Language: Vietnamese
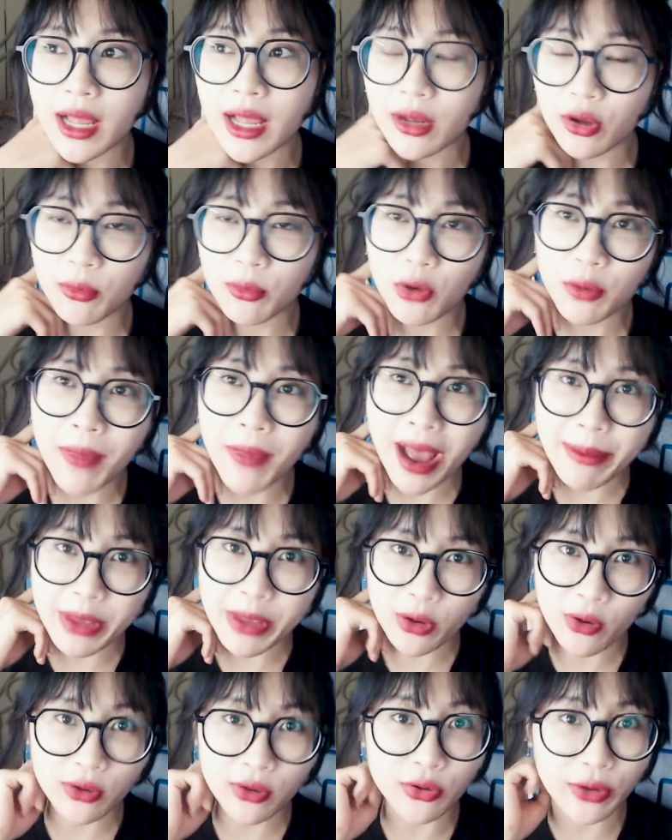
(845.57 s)
có mỗi ba mẹ
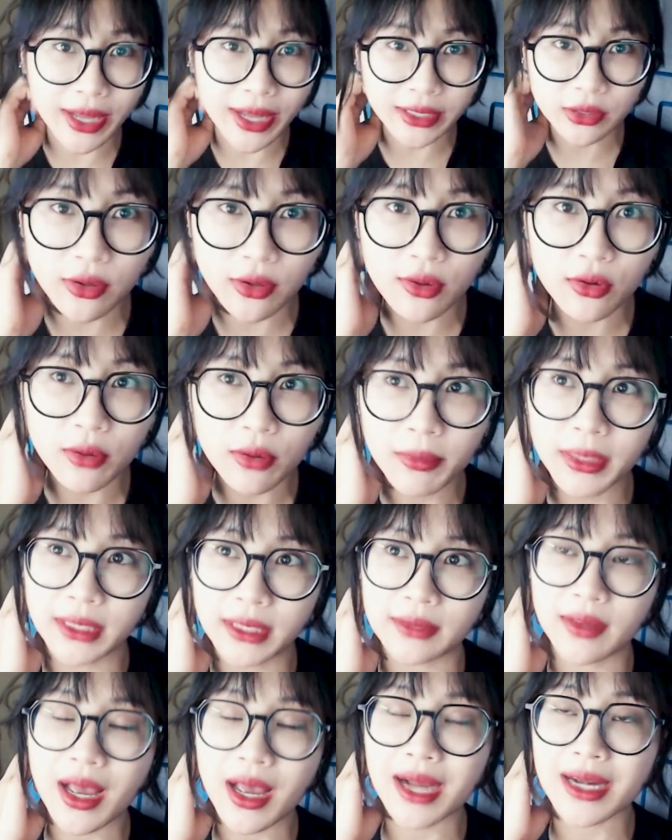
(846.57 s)
con ngồi ăn thôi có mình
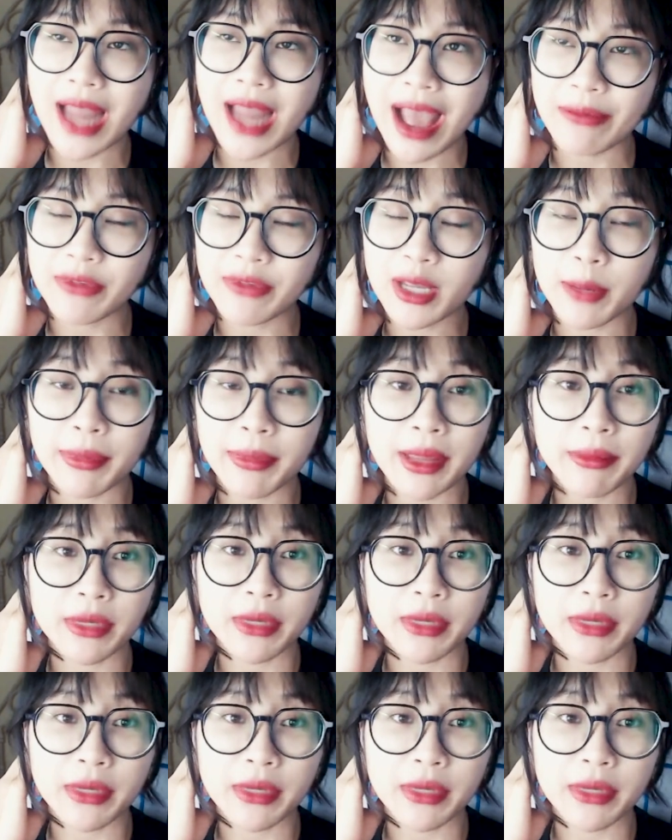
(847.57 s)
với hàng đàm với cả mẹ mình